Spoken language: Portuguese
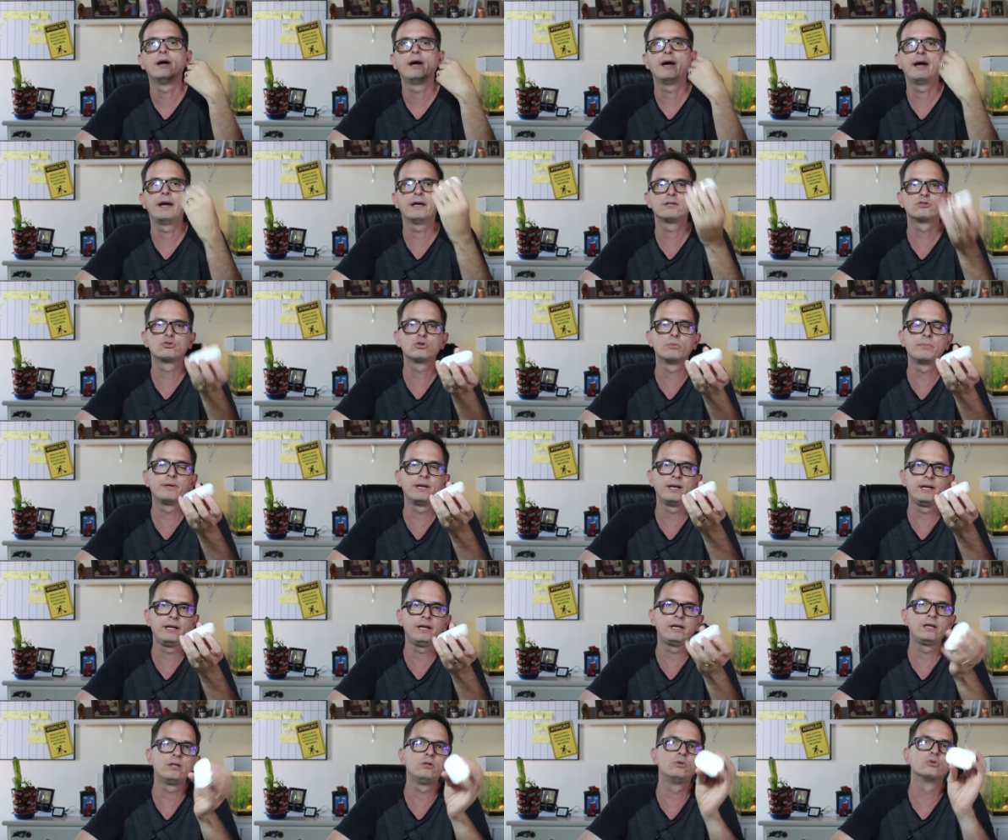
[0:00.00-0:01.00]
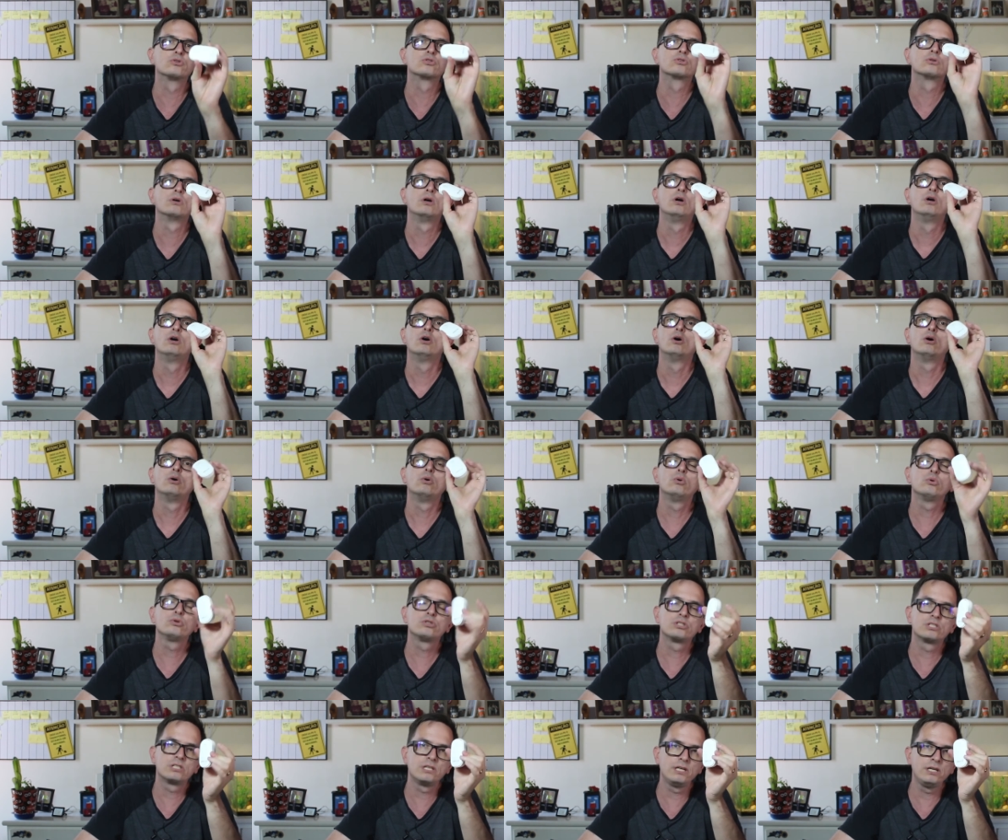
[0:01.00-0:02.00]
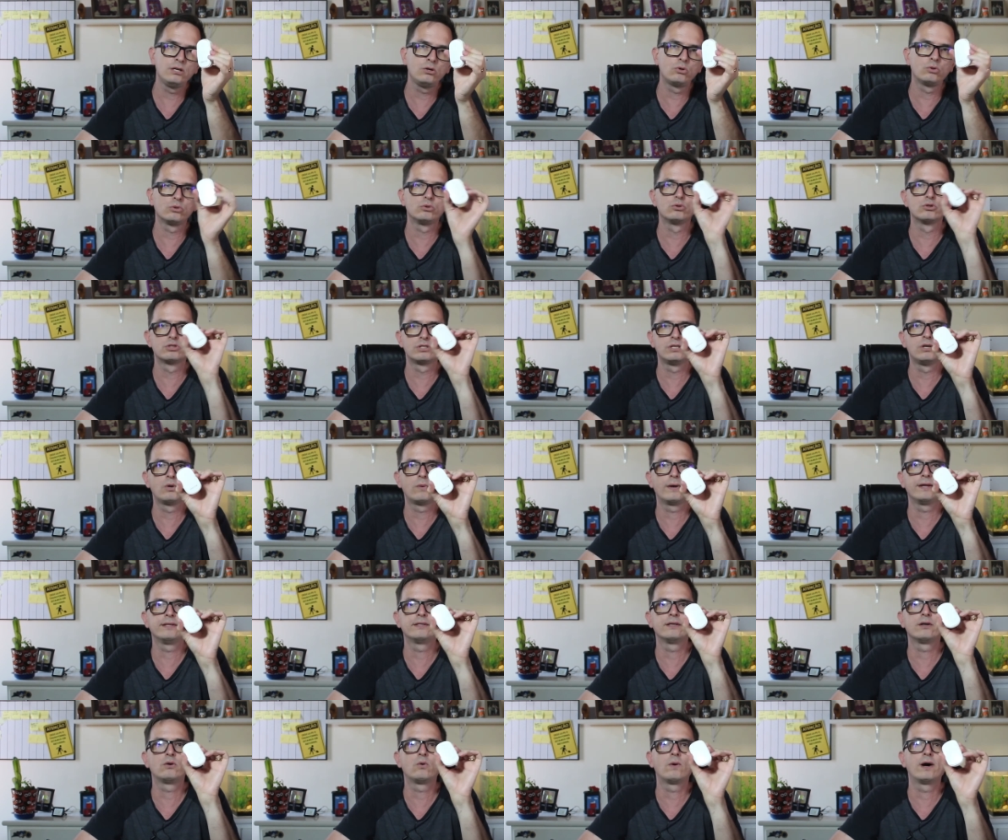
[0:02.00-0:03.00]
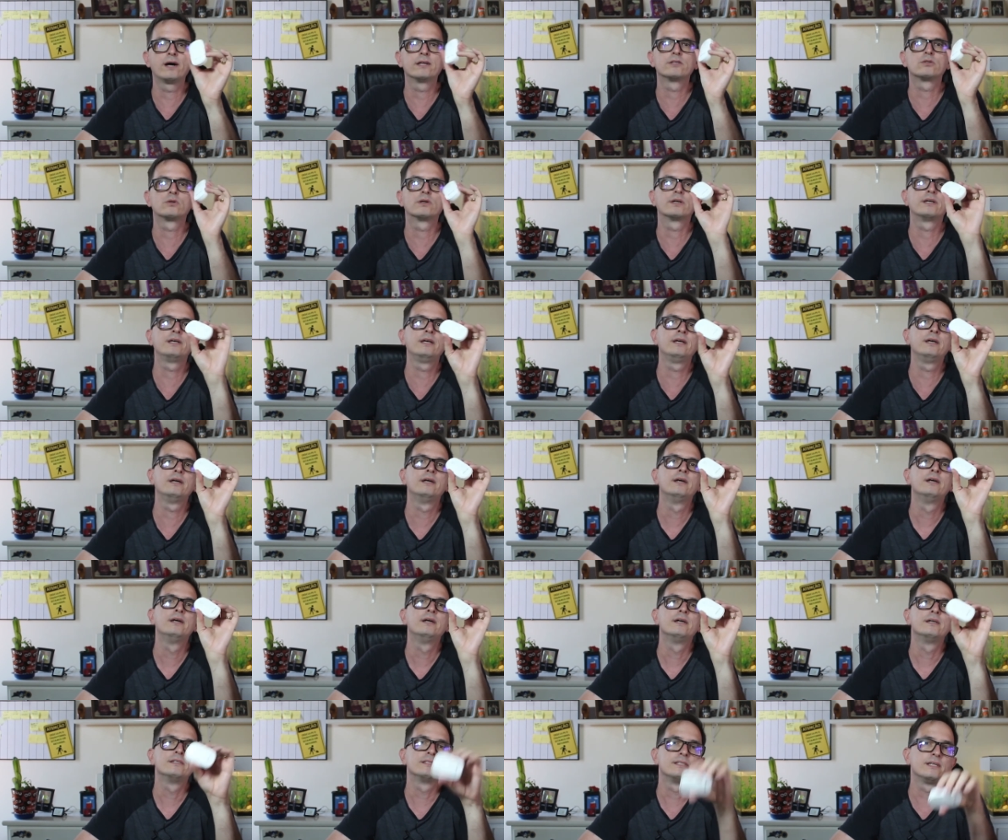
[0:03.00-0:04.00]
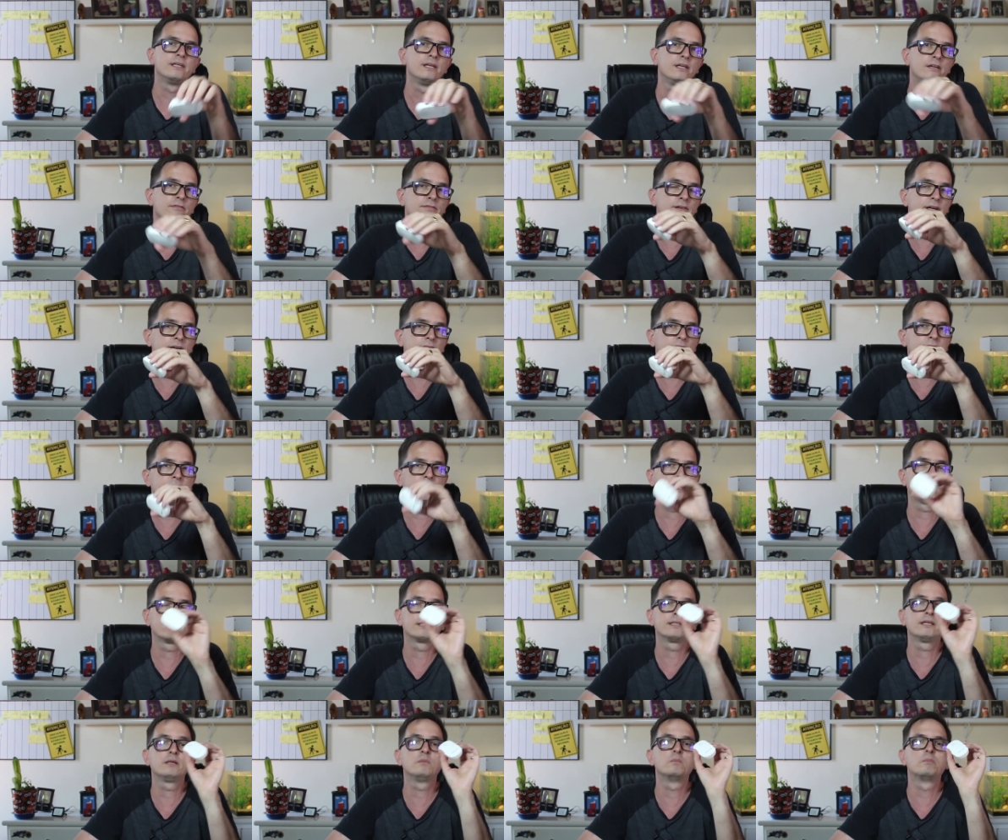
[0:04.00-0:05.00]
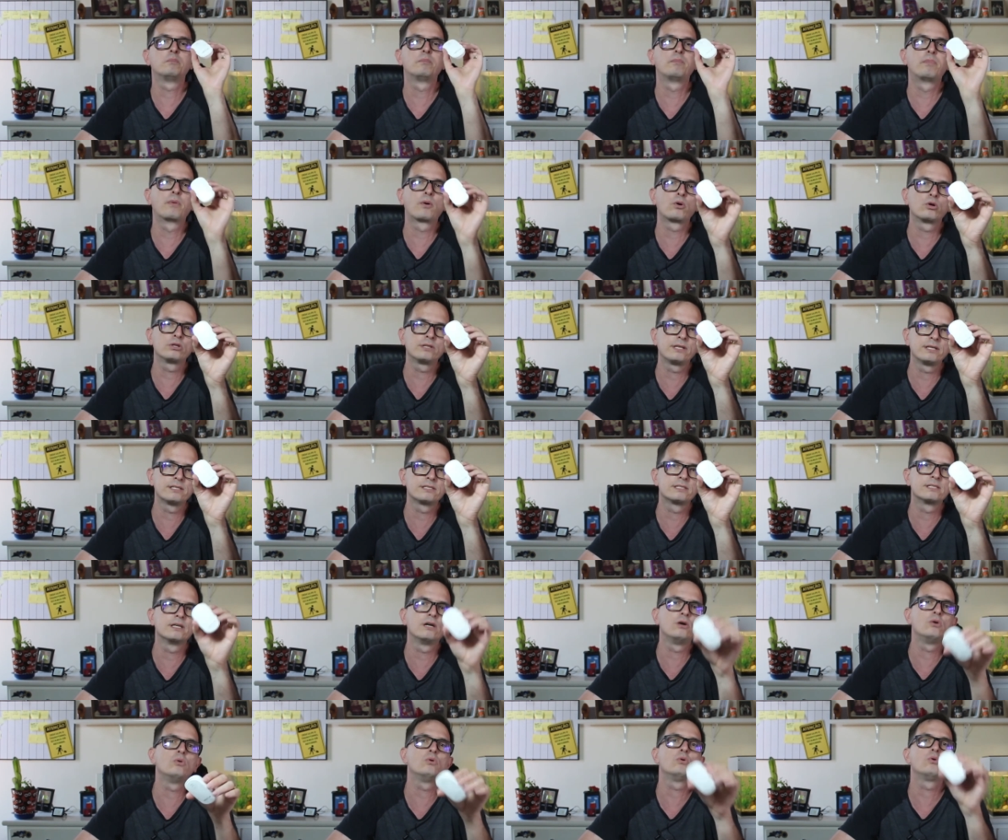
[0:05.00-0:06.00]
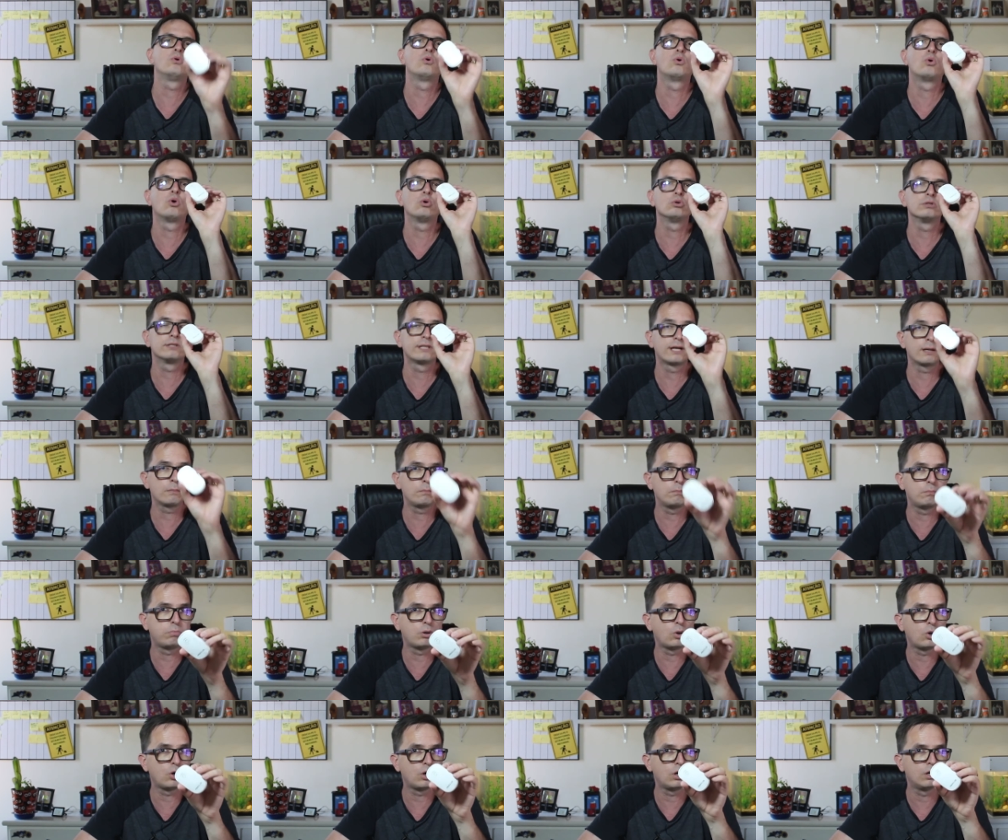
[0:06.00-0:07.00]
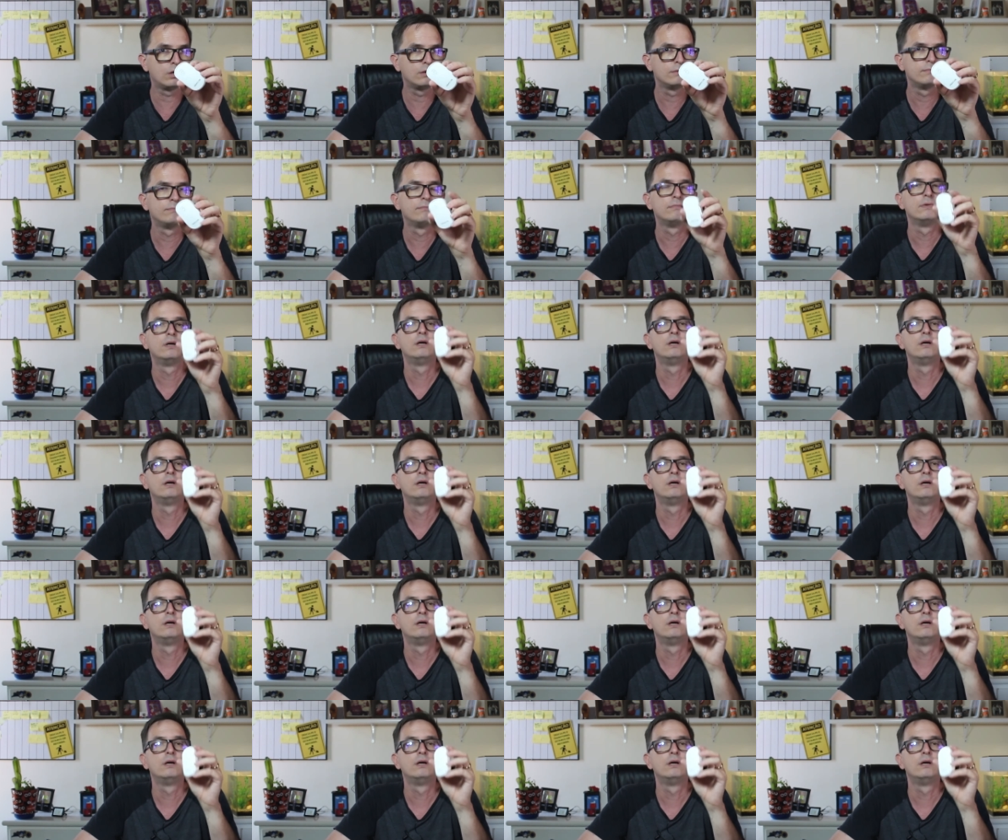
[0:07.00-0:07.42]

é sobre líquidos. O 5 do 54 aqui significa que ela tem proteção contra pó.